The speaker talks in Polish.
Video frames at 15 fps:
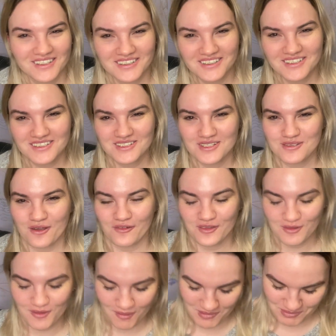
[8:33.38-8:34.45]
to jest
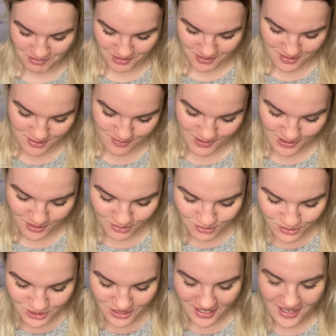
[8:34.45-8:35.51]
dosłownie moment porozumienie
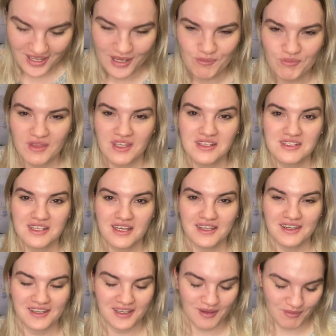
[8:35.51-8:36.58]
dusz e, z
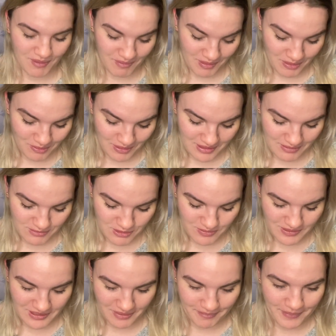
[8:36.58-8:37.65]
Erikiem Emanuelem
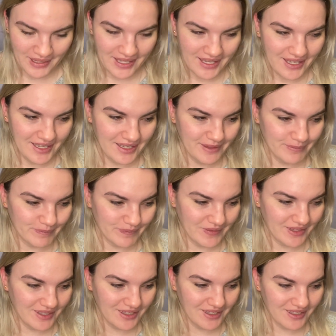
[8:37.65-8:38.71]
Schmidtem. E,
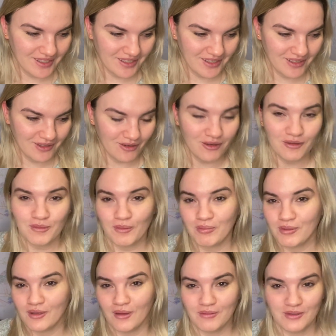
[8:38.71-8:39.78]
I on ma
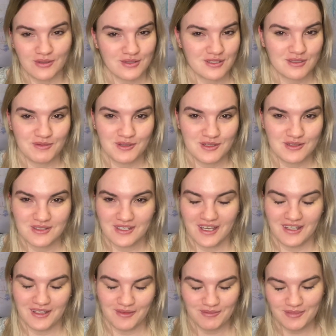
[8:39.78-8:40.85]
podobne rozkminy co
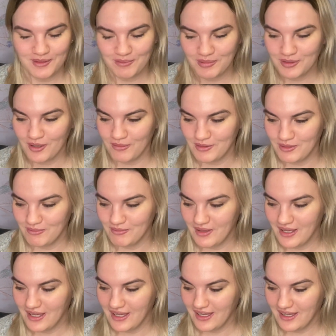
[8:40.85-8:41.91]
ja, na, na, podobnym,
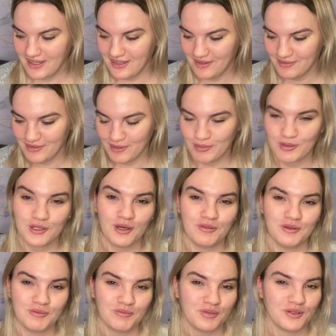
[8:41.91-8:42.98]
na
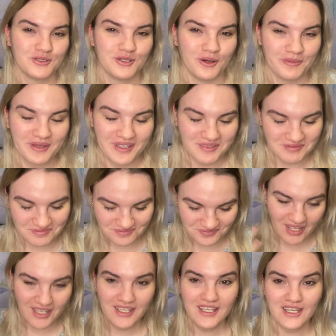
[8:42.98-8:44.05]
podobnym poziomie.
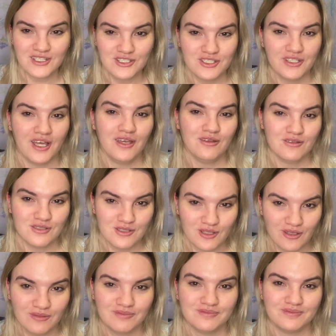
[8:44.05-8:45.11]
I ja czytając
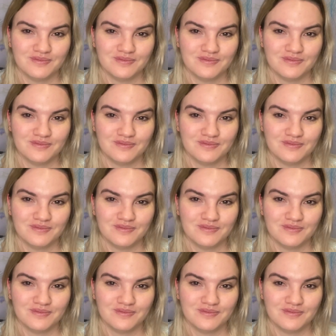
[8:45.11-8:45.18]
to,